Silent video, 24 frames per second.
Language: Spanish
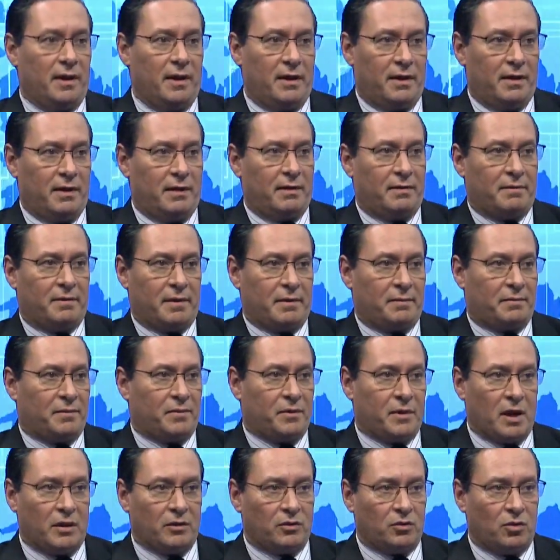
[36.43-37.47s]
eh,
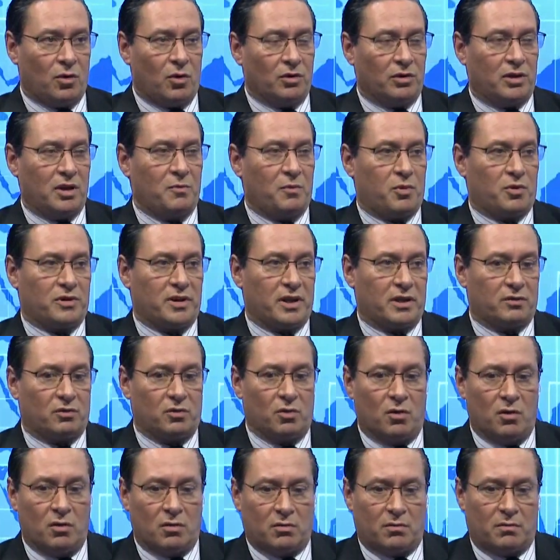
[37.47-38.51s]
todo tipo de
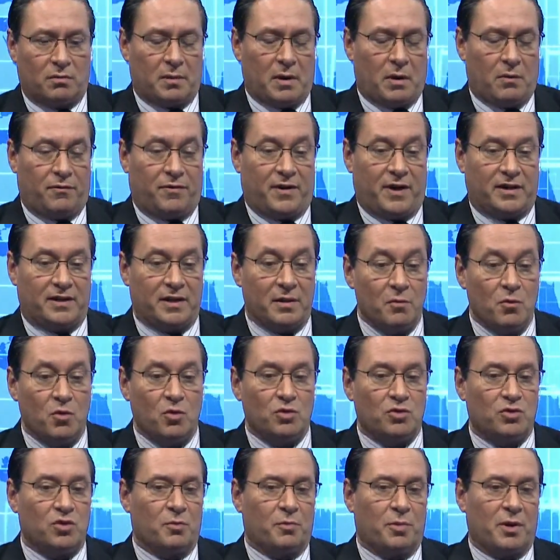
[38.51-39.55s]
sector ofrece
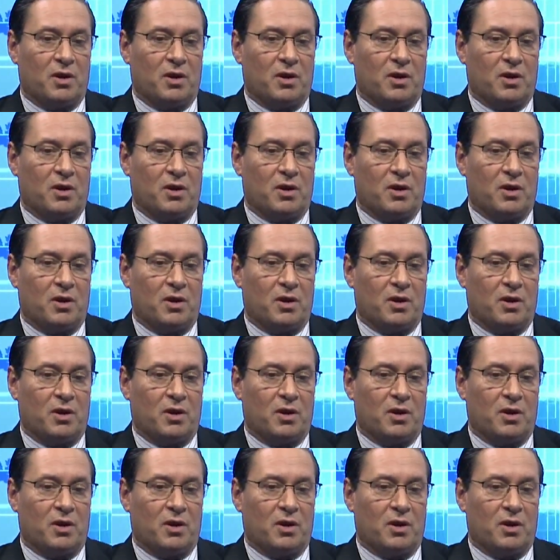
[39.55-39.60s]
mucho,